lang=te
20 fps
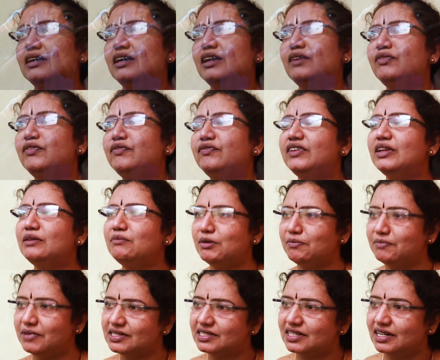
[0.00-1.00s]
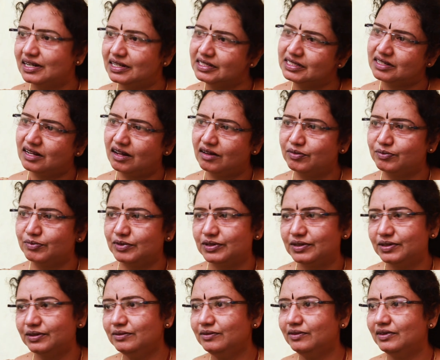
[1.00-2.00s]
దగ్గర ఫిఫ్టీన్ మెంబర్స్ అండి స్టాఫ్
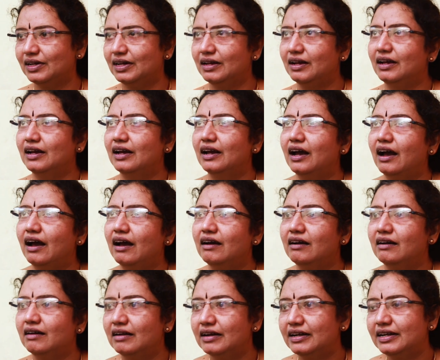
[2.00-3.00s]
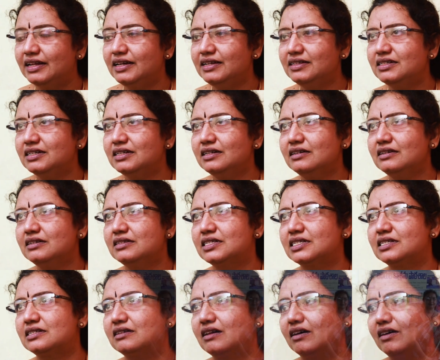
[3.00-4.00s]
మొత్తం టీచింగ్
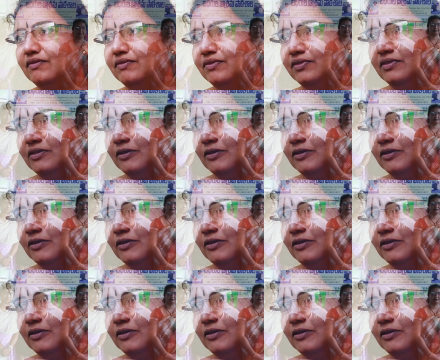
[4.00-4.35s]
స్టాఫ్